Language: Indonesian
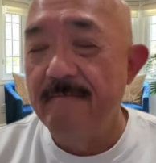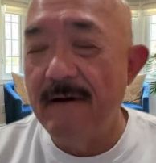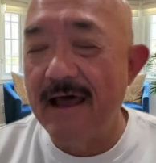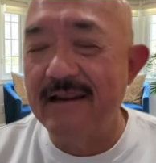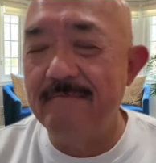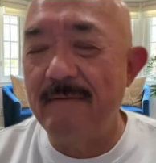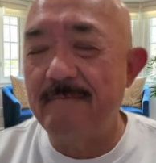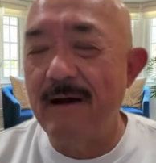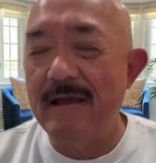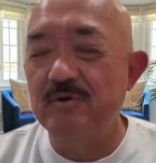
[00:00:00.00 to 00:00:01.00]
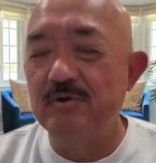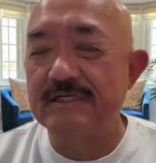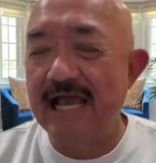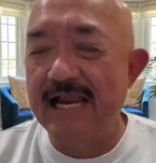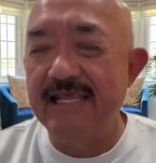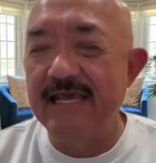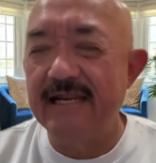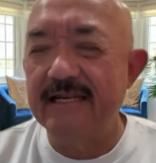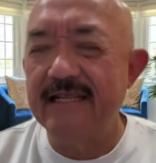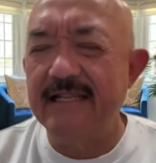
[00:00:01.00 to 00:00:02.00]
Mari Bapak Ibu
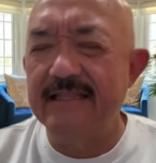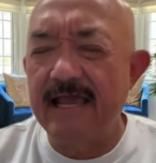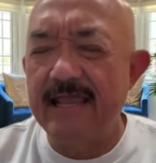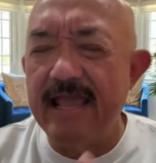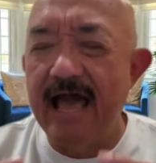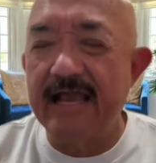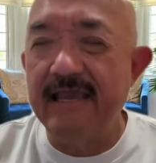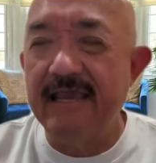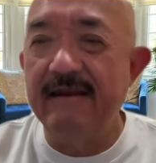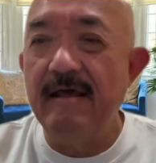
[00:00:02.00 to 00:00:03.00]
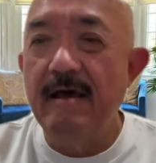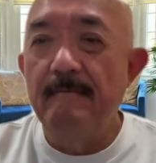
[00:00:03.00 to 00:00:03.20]
sekalian, kita yakin